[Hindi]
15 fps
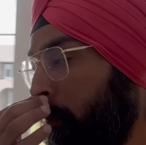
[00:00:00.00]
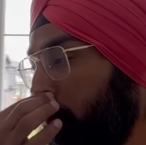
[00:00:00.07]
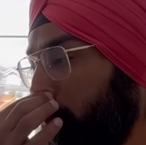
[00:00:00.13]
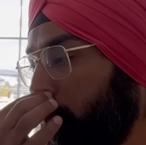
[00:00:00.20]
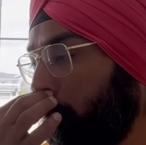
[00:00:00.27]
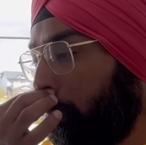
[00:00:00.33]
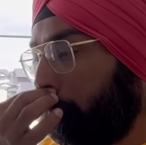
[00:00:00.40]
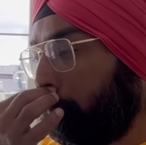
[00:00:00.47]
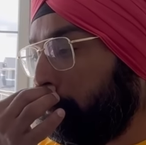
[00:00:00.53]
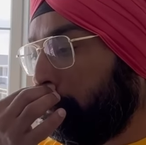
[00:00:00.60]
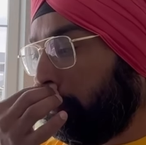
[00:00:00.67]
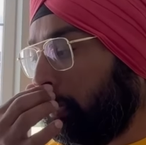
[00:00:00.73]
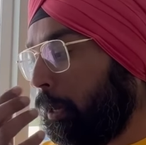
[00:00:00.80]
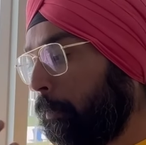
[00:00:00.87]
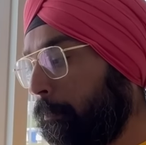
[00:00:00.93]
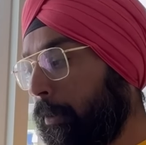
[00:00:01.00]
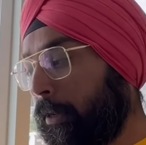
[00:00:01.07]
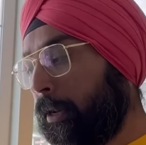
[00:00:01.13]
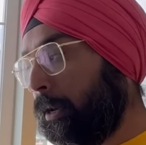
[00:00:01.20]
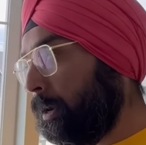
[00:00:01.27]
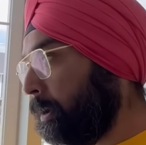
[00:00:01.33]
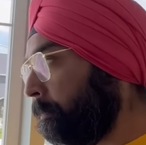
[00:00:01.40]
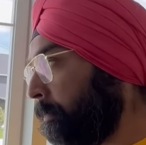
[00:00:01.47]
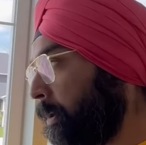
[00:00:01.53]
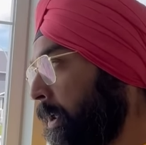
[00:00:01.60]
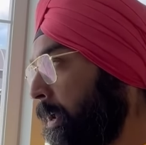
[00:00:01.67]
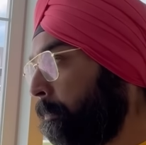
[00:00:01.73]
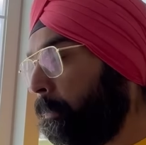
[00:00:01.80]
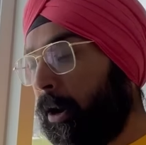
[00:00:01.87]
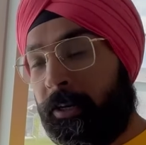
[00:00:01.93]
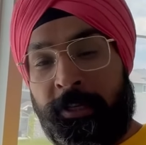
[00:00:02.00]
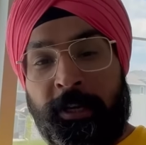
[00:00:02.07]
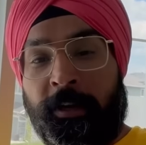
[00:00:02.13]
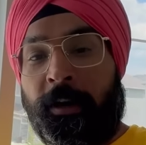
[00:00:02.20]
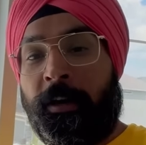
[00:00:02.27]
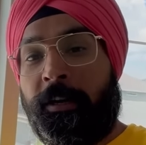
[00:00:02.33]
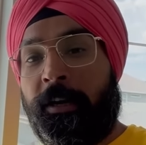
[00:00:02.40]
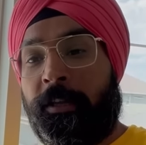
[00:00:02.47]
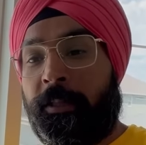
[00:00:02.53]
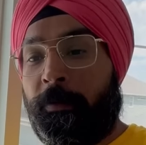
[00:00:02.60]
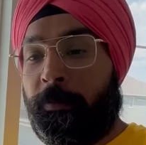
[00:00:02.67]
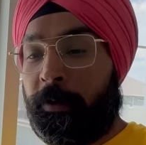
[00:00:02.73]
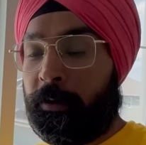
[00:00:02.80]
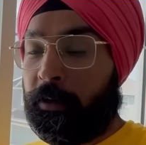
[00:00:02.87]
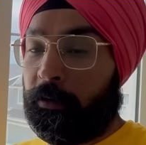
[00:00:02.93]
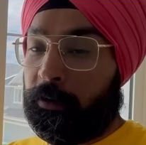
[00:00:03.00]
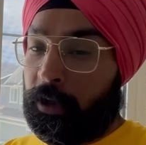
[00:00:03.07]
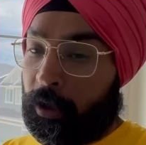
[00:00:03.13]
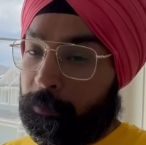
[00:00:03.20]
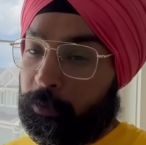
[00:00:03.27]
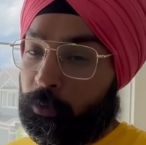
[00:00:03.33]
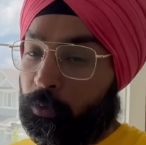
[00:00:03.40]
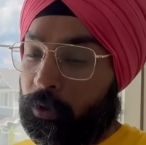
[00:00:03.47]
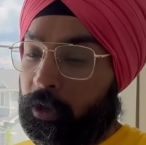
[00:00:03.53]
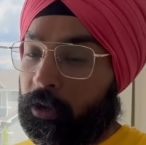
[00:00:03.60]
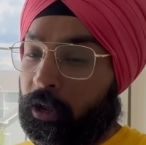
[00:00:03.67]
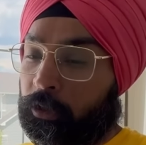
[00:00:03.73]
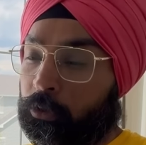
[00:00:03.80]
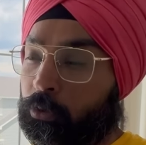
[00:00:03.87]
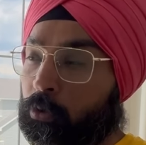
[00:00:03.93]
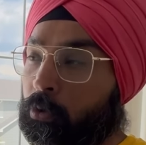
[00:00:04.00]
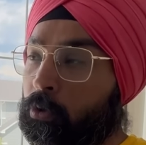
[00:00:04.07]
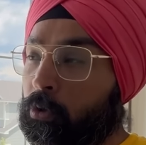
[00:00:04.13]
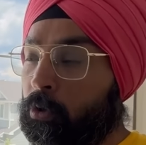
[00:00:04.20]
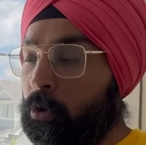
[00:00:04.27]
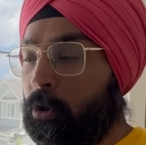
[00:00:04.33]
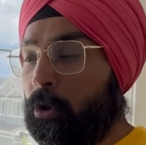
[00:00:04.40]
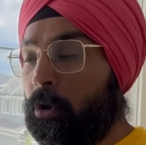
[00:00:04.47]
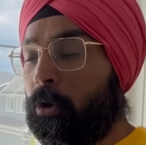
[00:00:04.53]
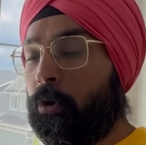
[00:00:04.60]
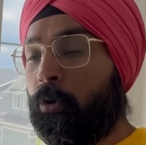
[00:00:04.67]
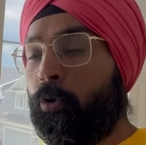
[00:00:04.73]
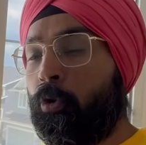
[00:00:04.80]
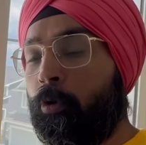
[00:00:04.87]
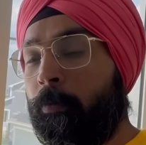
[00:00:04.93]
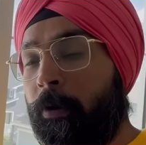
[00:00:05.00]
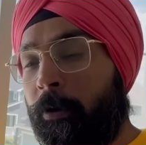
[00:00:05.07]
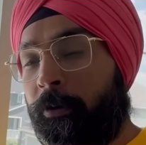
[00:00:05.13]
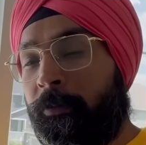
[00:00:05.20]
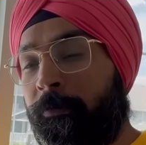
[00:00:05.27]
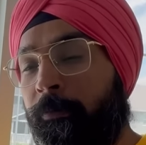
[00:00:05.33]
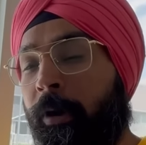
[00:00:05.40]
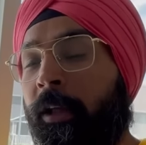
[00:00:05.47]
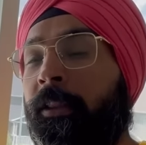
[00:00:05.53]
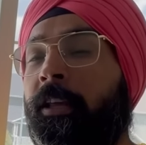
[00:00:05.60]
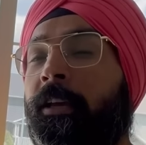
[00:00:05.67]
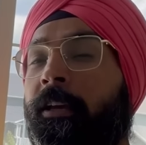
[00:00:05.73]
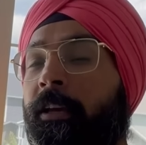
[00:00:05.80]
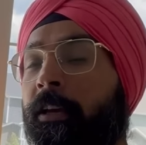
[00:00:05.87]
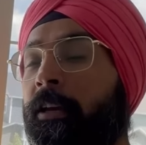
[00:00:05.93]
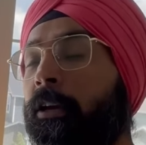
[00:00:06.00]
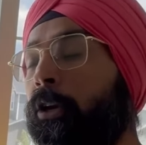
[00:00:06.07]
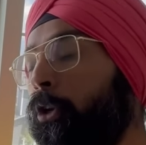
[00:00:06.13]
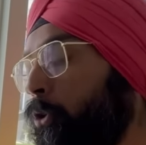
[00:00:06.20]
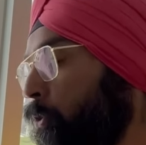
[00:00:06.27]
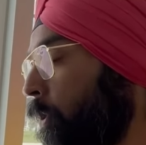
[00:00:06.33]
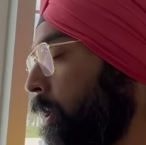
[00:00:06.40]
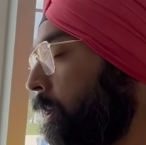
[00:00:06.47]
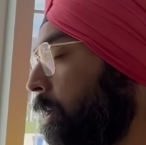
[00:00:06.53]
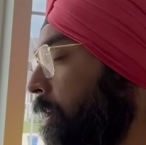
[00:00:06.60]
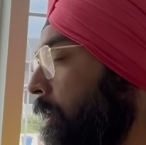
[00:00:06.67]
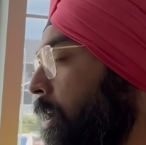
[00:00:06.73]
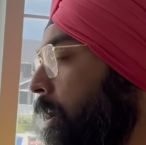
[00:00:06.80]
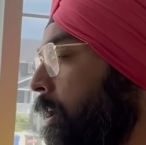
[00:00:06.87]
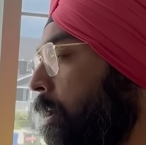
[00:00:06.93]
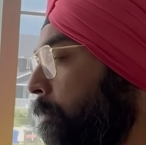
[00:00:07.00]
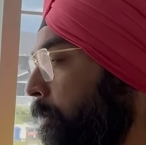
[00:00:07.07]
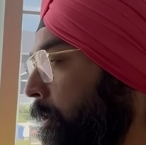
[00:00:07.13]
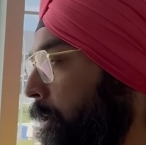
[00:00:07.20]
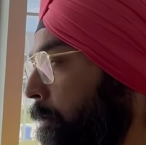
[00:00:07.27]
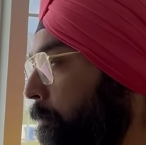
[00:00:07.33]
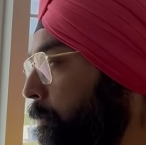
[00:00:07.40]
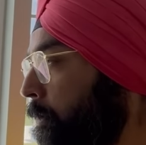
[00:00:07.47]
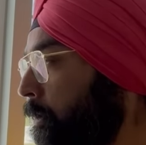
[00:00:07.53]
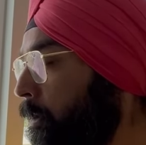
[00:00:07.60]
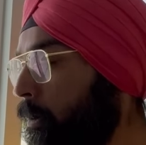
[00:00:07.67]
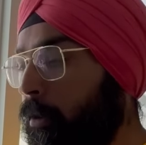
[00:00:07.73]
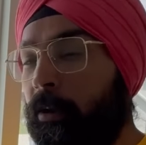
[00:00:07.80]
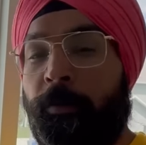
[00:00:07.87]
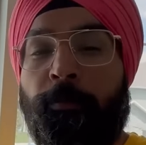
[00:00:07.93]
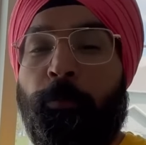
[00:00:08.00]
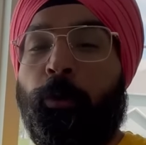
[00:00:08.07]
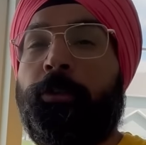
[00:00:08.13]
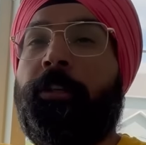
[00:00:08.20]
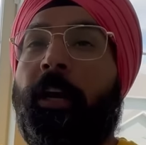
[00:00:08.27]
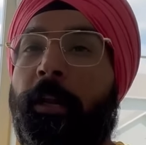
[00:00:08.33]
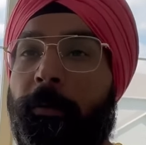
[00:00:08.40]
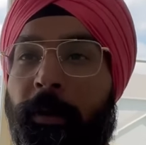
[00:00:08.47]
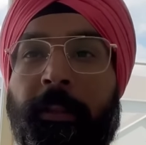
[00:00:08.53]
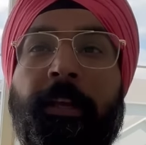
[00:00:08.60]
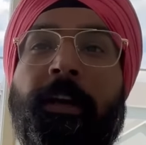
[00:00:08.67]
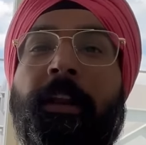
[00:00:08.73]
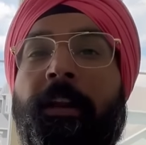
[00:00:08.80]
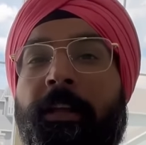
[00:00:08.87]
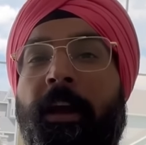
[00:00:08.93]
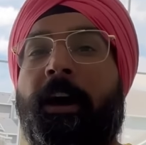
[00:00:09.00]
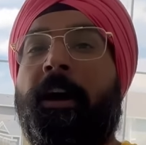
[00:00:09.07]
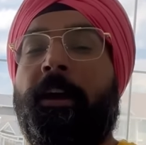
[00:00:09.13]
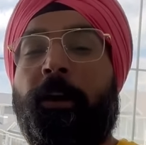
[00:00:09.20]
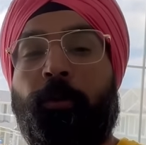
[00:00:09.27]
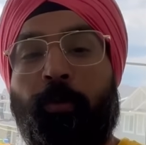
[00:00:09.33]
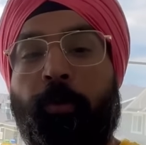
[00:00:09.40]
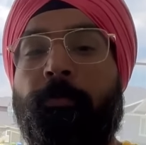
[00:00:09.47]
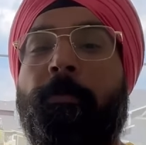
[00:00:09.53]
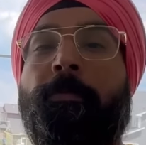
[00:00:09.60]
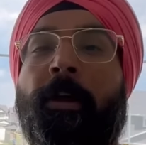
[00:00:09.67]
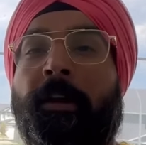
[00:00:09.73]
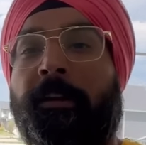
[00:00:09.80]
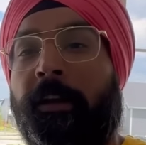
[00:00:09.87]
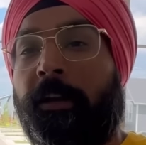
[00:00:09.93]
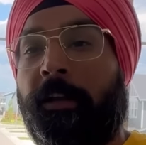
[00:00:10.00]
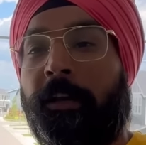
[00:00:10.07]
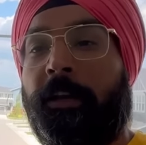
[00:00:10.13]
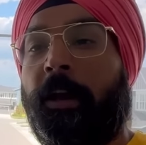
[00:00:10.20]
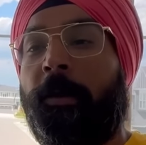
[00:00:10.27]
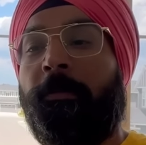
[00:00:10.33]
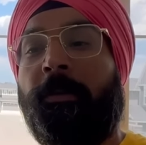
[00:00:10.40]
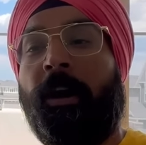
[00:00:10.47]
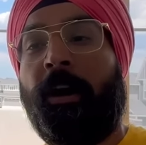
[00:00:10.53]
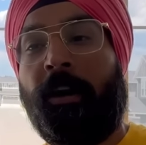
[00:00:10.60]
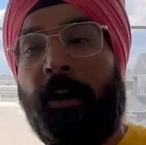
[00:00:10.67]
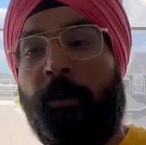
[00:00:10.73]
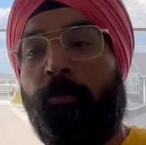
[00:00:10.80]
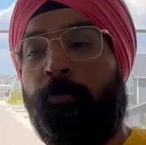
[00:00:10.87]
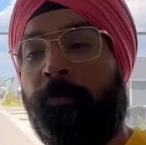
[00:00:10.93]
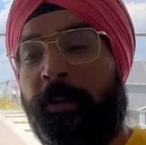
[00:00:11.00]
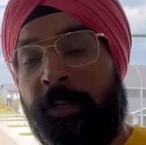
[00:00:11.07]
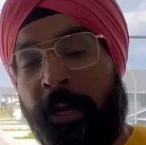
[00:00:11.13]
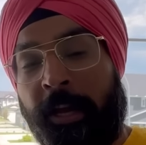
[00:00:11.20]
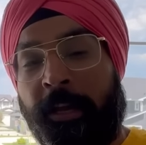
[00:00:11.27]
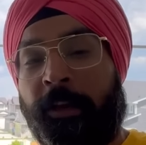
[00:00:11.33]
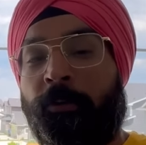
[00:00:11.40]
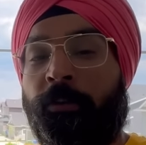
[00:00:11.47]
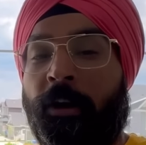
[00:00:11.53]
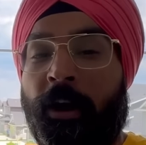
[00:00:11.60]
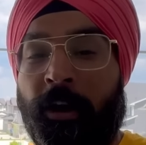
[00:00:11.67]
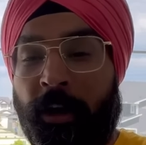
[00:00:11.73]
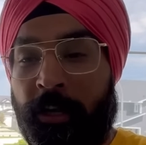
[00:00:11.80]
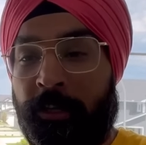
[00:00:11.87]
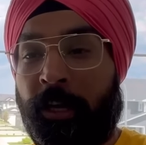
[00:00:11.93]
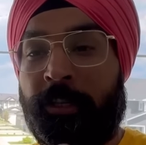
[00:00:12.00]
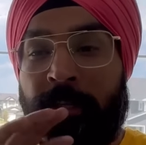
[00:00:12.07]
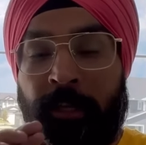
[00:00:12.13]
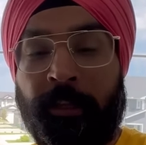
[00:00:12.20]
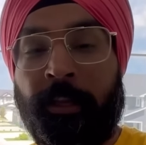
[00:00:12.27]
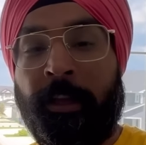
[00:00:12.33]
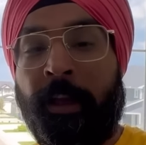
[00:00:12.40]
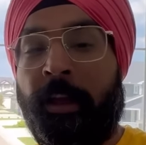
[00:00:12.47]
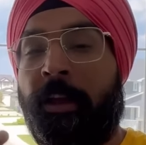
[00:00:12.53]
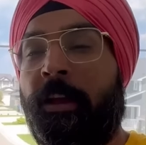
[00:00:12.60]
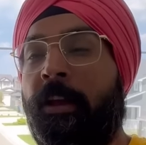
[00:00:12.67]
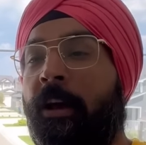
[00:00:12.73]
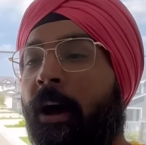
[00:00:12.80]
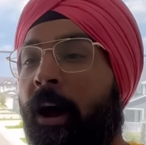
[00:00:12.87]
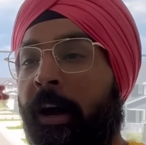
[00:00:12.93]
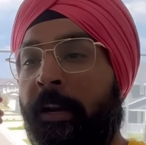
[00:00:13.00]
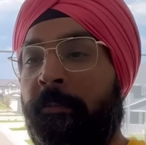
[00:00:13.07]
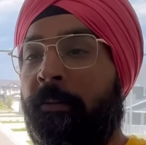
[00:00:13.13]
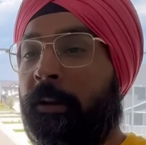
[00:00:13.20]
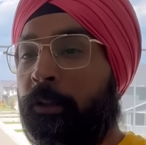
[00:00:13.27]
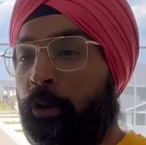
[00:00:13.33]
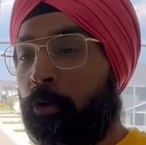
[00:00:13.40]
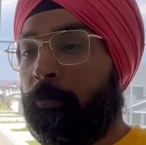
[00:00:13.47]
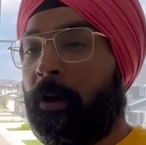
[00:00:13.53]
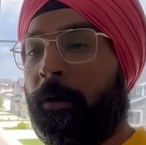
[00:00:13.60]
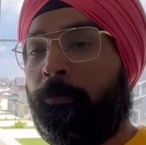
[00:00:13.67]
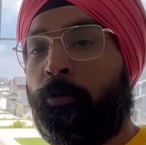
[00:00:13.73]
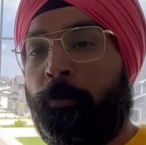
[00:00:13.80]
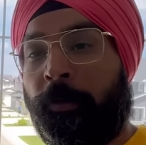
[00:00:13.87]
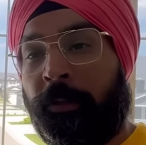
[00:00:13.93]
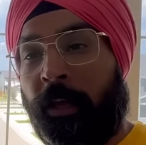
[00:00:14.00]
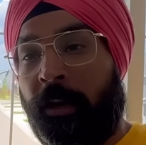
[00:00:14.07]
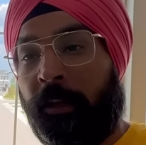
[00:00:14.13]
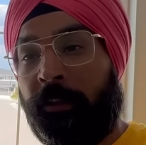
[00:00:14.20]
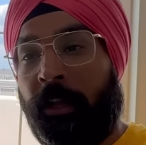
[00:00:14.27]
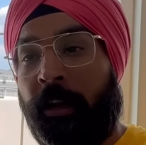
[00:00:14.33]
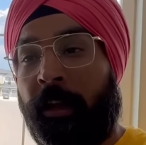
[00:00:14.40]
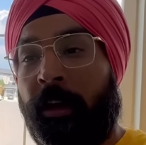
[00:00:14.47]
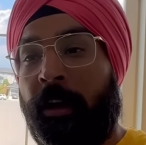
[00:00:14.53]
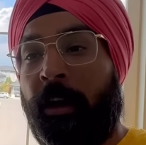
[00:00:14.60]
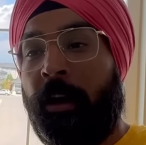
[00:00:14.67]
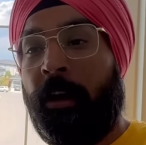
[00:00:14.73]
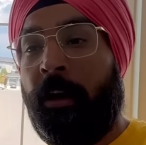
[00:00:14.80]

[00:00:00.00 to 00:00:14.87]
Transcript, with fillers: जोरावर जी के घर पर डिनर हमने बाहर से कर लिया था बट यहाँ पर रुके रात को खूब ऑन बातें की इंजॉय किया मतलब बहुत सारी बातें कर ली आगे के टूर भी प्लान कर लिए कि हम कहाँ कहाँ घूमने जाएंगे और कहाँ कहाँ जा सकते हैं आने वाले दिनों में आपको पता लगता रहेगा